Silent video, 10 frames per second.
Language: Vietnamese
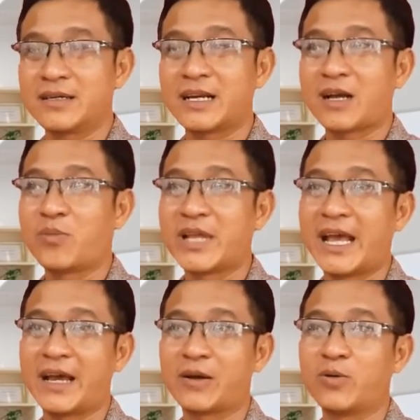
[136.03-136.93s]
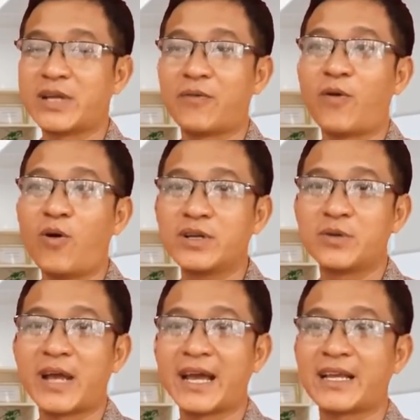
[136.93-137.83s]
cái không gian của nhà phố
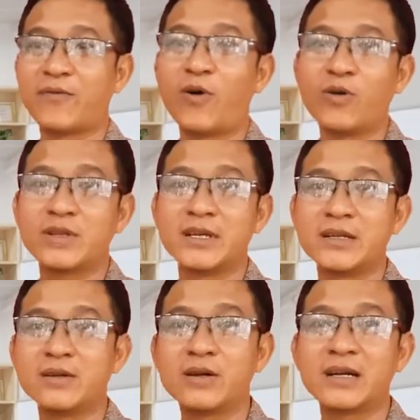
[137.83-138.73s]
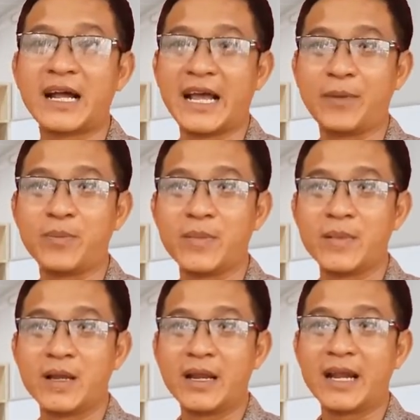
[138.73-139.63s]
chiều ngang nhà phố thì nó rất là hẹp
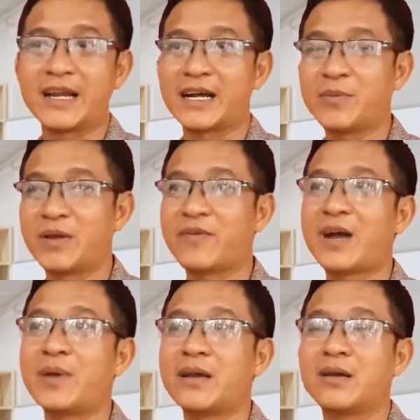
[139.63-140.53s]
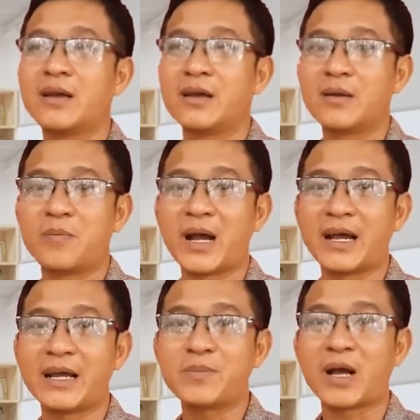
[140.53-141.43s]
thành ra cái biện pháp
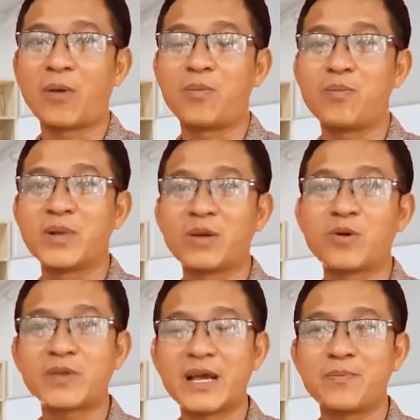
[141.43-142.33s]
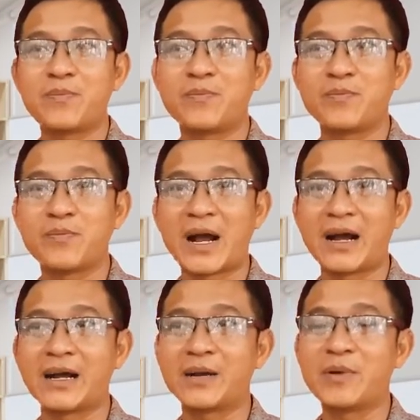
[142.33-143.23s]
mà ép cọc bê tông cốt thép
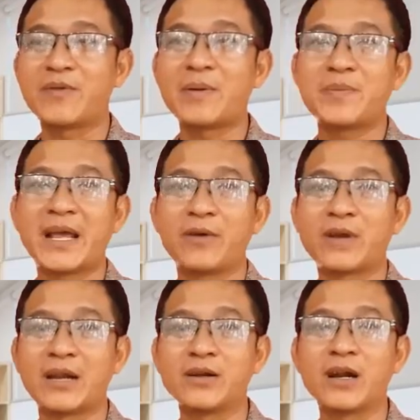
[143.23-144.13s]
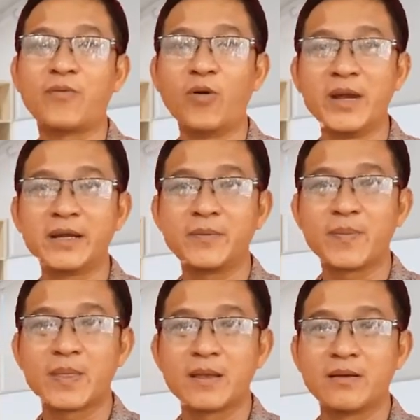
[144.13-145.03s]
bằng cái biện pháp ép neo là rất là phổ biến
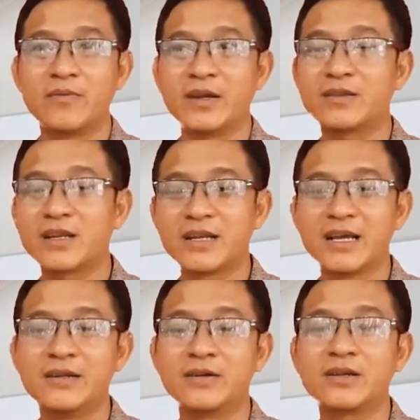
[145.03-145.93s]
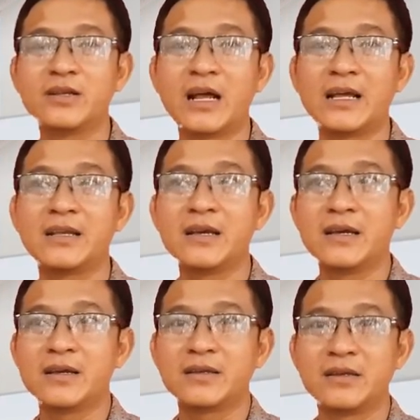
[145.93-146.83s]
vì nó thích nghi được như vậy
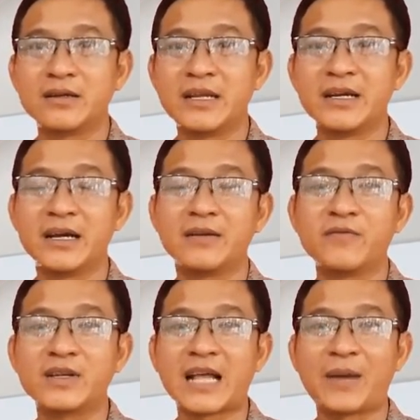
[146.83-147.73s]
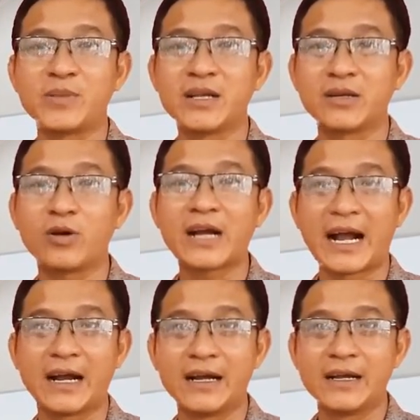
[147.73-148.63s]
những địa hình phức tạp địa hình khó
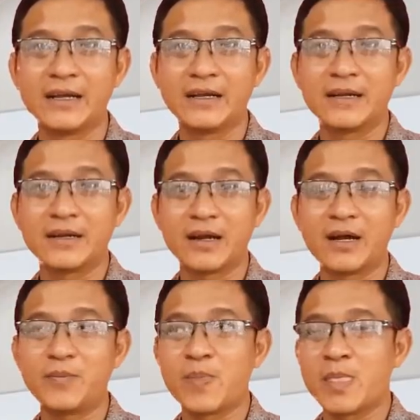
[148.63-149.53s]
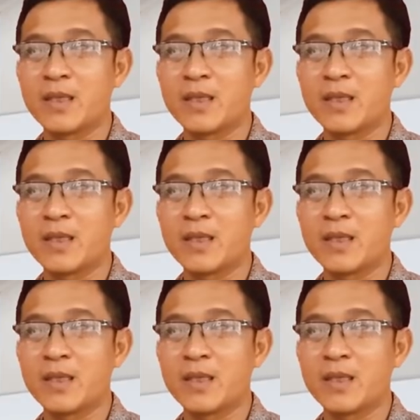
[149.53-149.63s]
khăn đó